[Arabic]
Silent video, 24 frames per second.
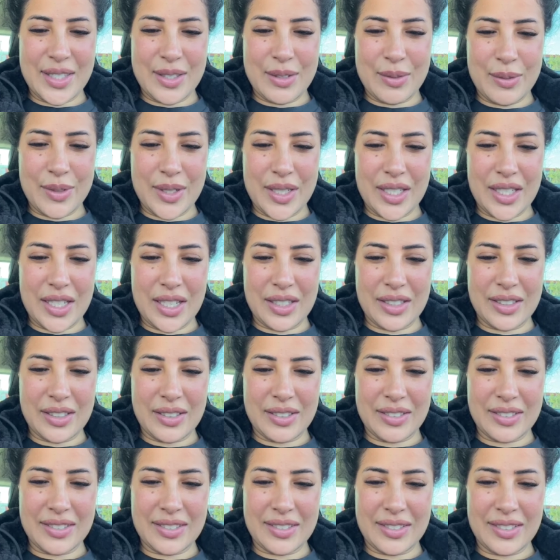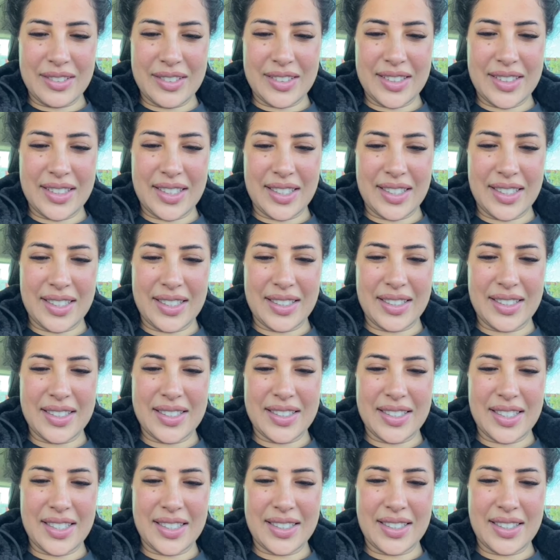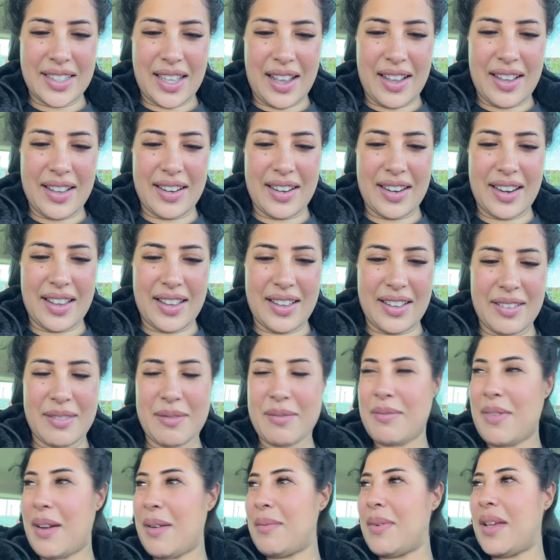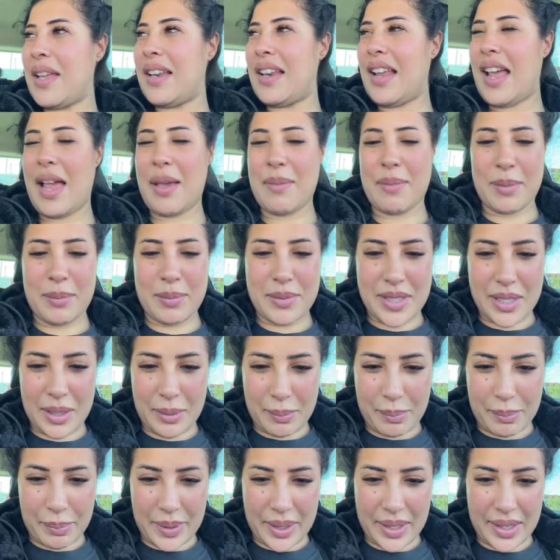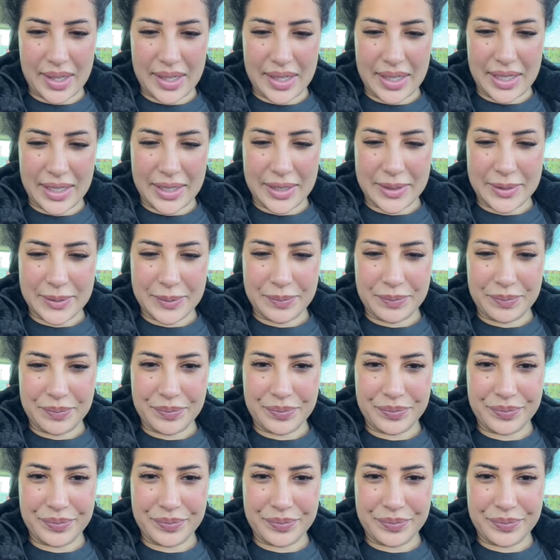زوينة دونتو تي زيتا لا ما حبيبتي ربي يخليك